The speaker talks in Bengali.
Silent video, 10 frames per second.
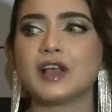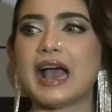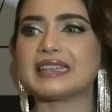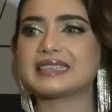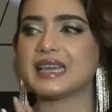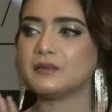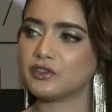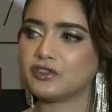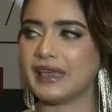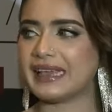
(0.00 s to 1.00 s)
সো আজকের
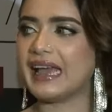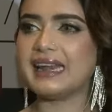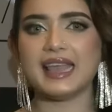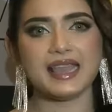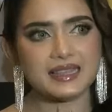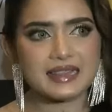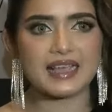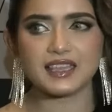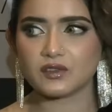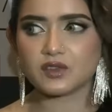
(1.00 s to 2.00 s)
মতো এখানেই
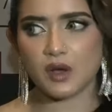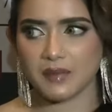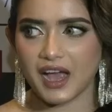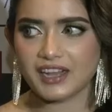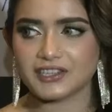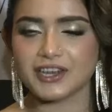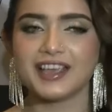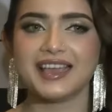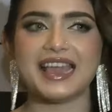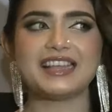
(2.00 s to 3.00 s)
থ্যাংক ইউ সো মাচ
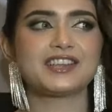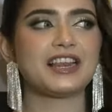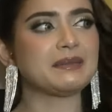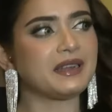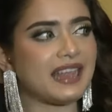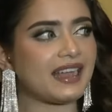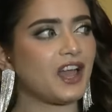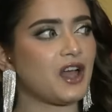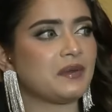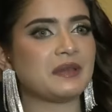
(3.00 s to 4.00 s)
ইনশাআল্লাহ আবার
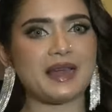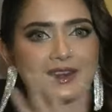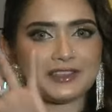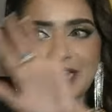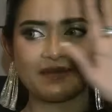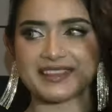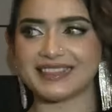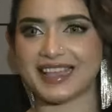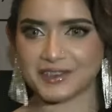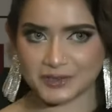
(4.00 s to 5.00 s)
দেখা হবে ভালো থাকবেন
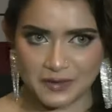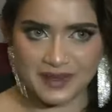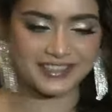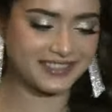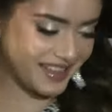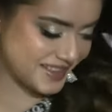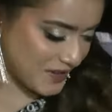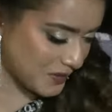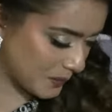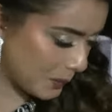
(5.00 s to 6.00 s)
থ্যাংক ইউ সো মাচ থ্যাংক
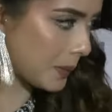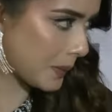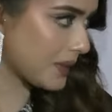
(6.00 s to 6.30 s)
ইউ